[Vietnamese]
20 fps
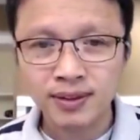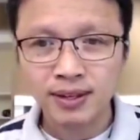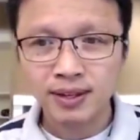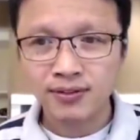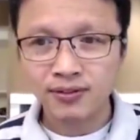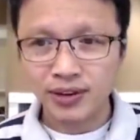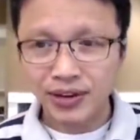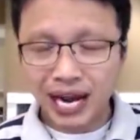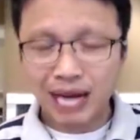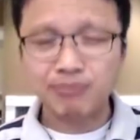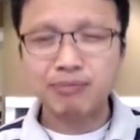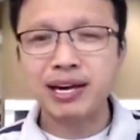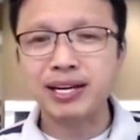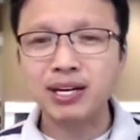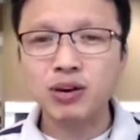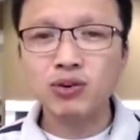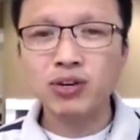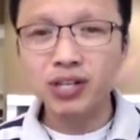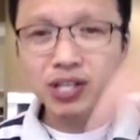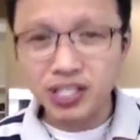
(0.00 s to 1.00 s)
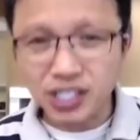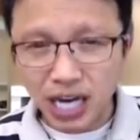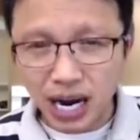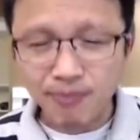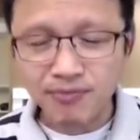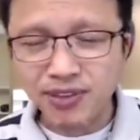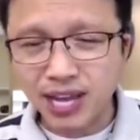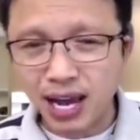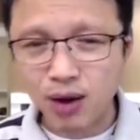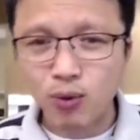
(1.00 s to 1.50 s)
và đặc biệt nếu cưới
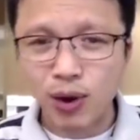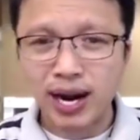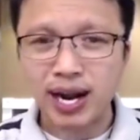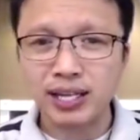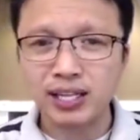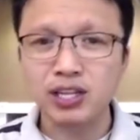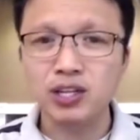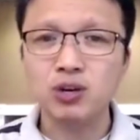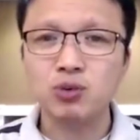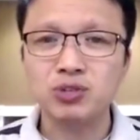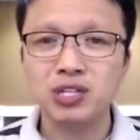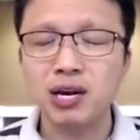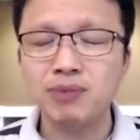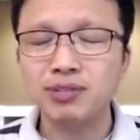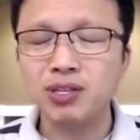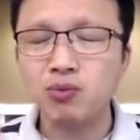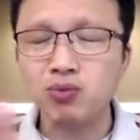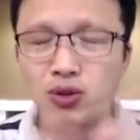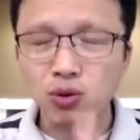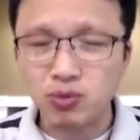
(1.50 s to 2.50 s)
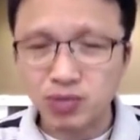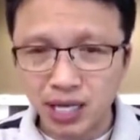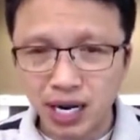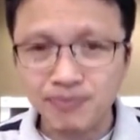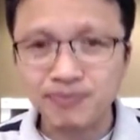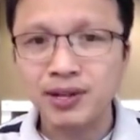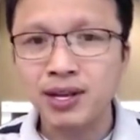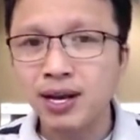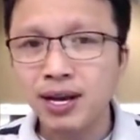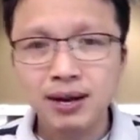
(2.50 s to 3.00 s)
sớm về quan hệ tình dục sớm sống chung sớm
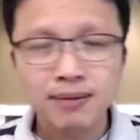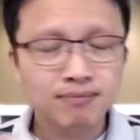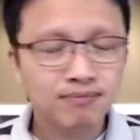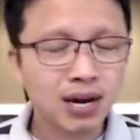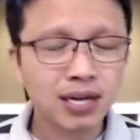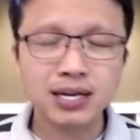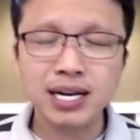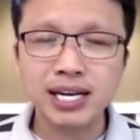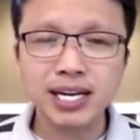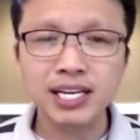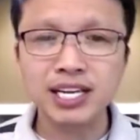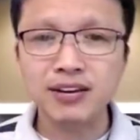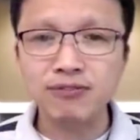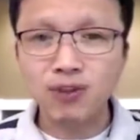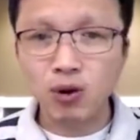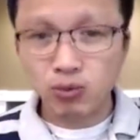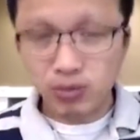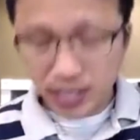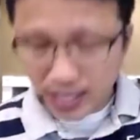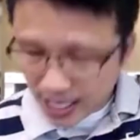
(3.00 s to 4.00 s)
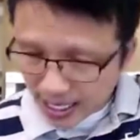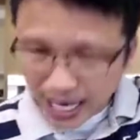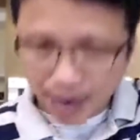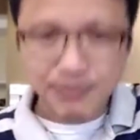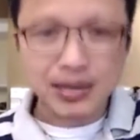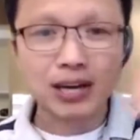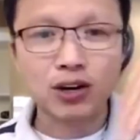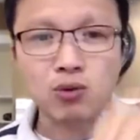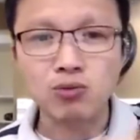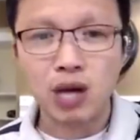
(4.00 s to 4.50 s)
mất đi cái chinh phục thì cái cảm
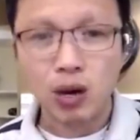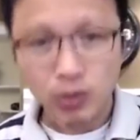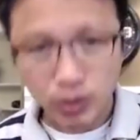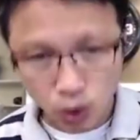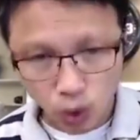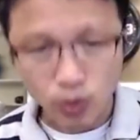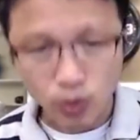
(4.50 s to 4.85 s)
giác rung động nó tụt